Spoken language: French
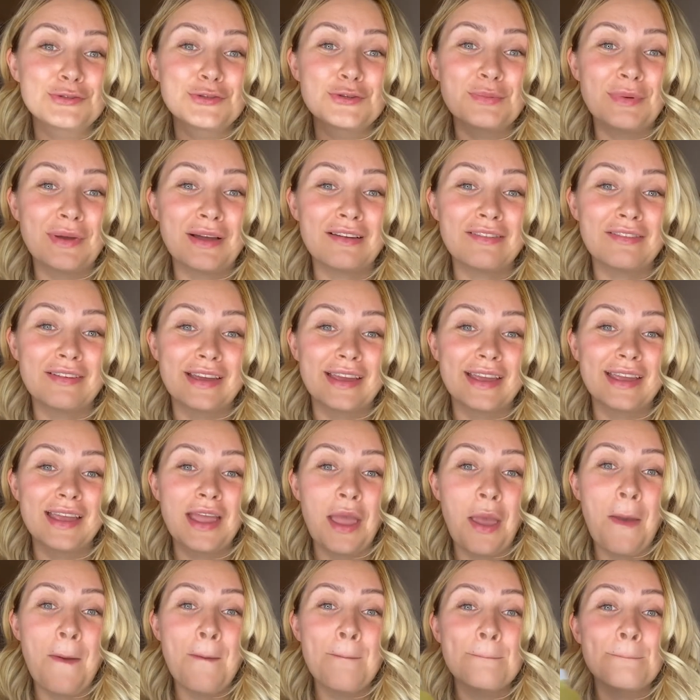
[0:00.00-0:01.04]
Super
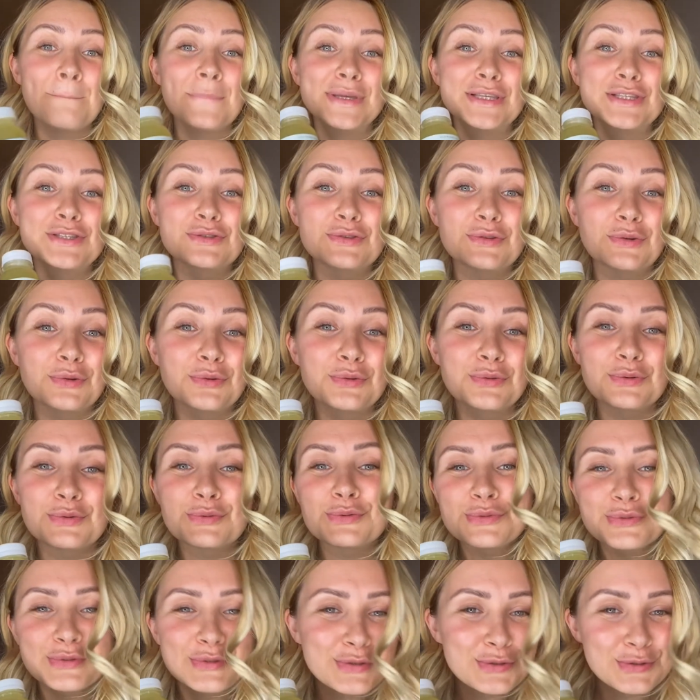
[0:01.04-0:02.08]
frais, mais
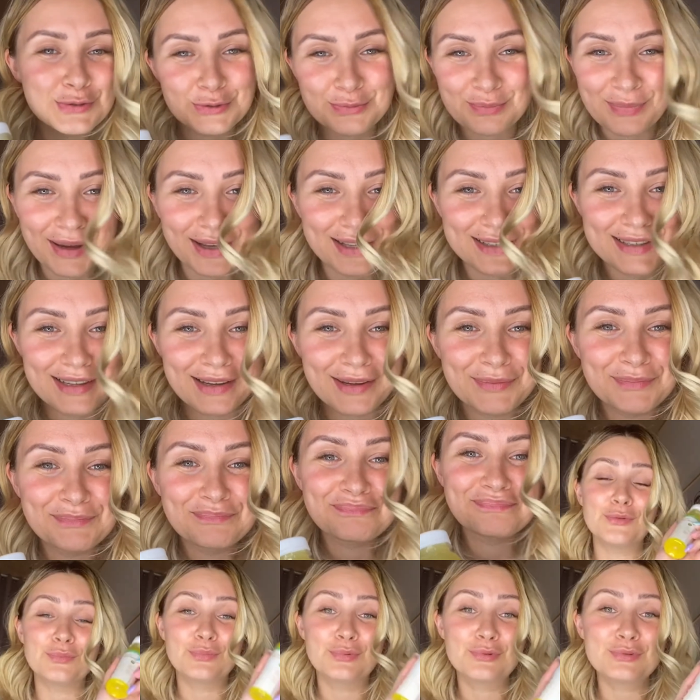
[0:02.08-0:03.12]
surtout super sain.
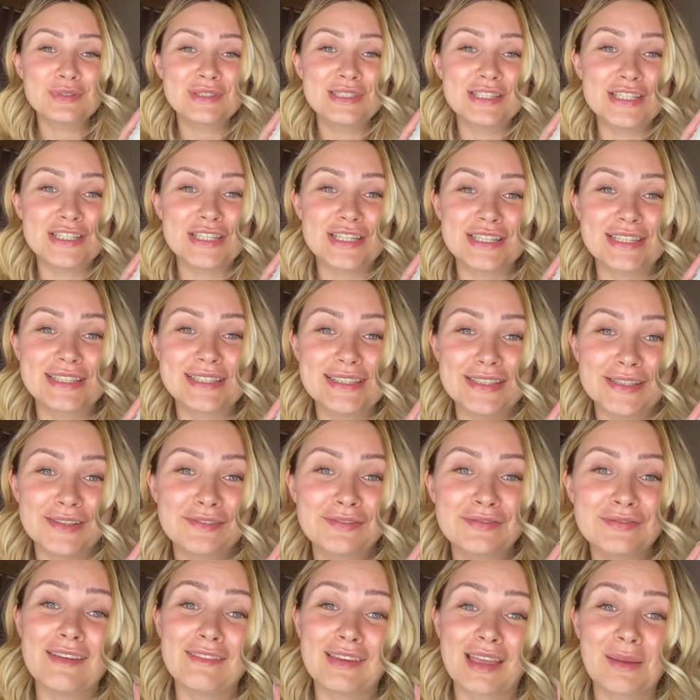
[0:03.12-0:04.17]
Le boost
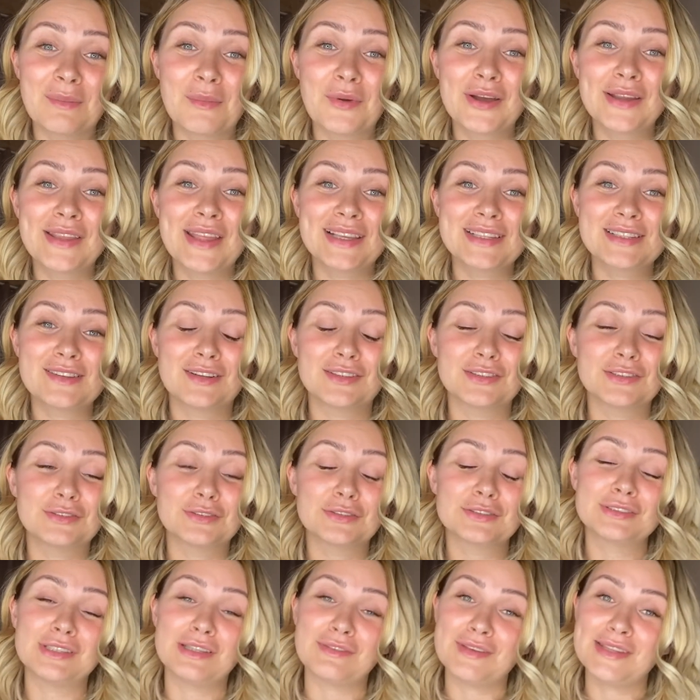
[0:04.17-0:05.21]
digestif est vraiment une
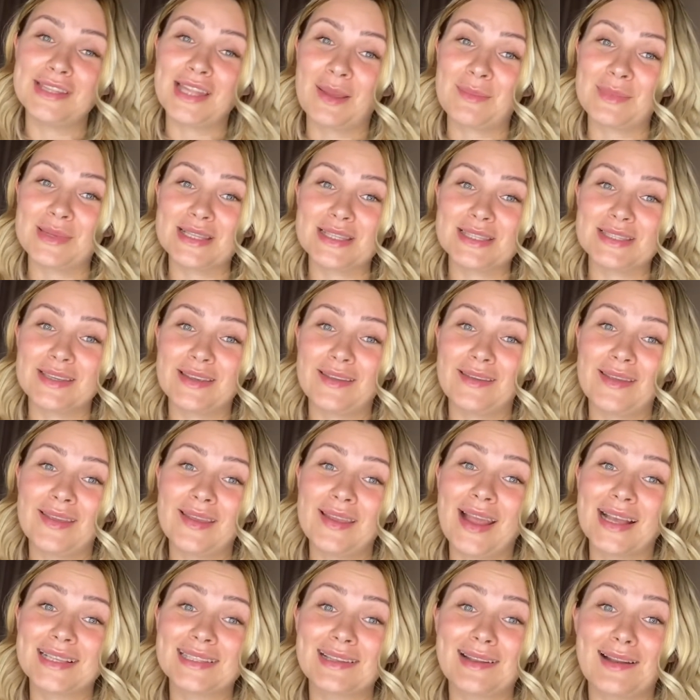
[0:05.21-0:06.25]
excellente source de vitamine
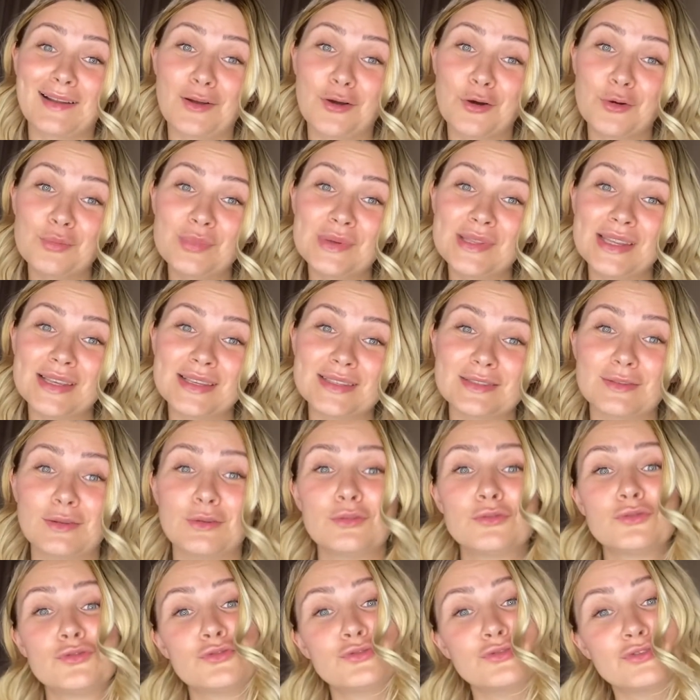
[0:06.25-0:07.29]
C grâce à la
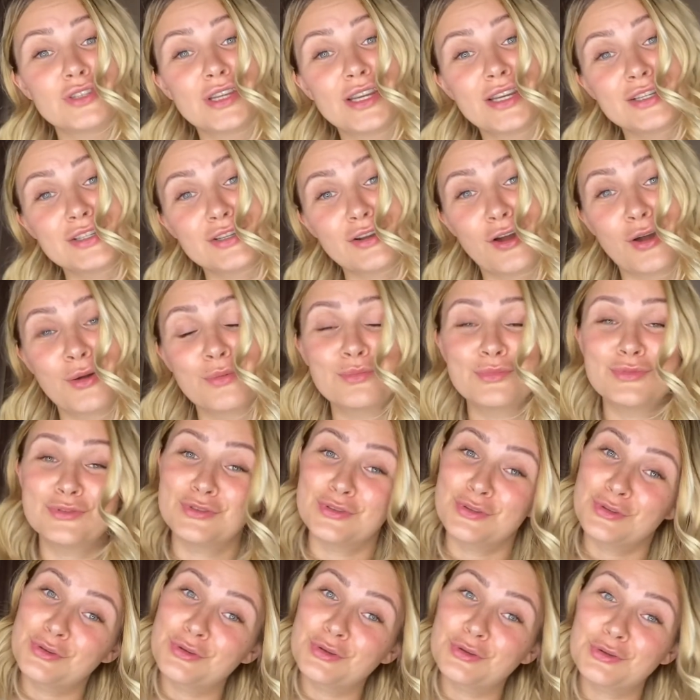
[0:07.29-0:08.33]
combinaison du
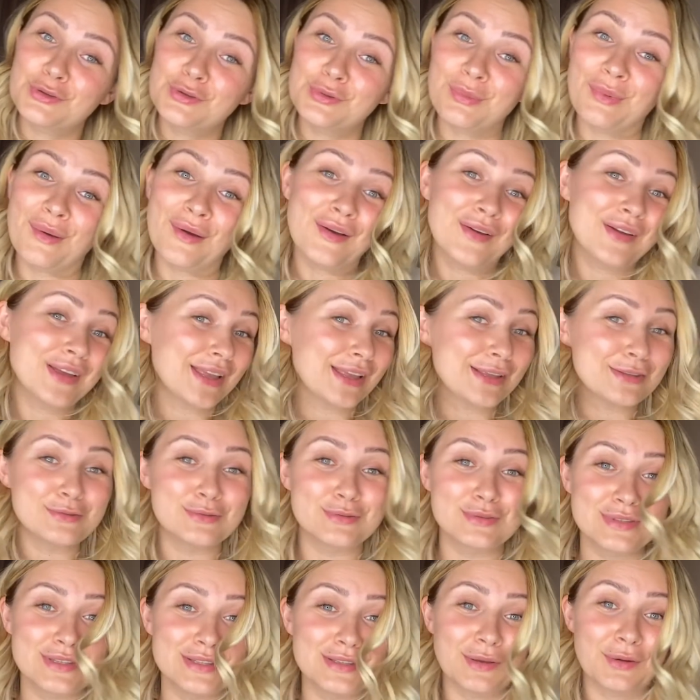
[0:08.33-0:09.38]
gingembre, du curcuma
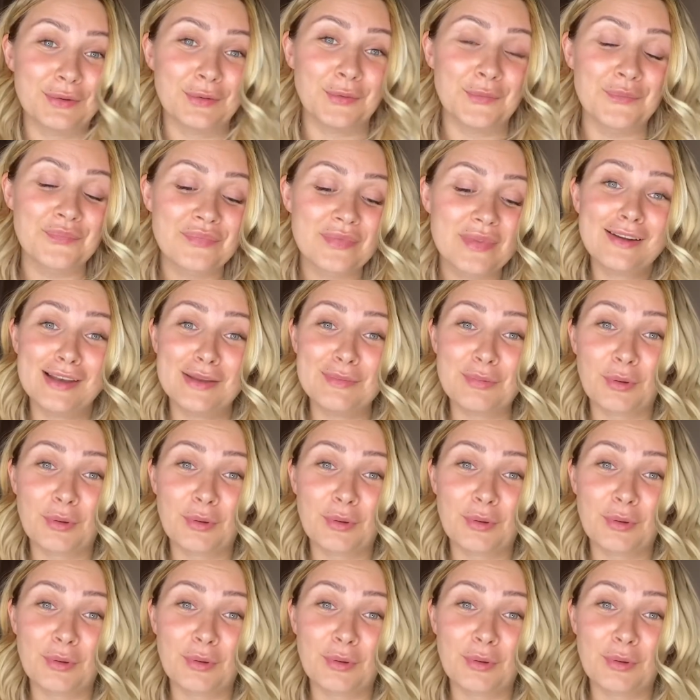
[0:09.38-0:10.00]
et du citron.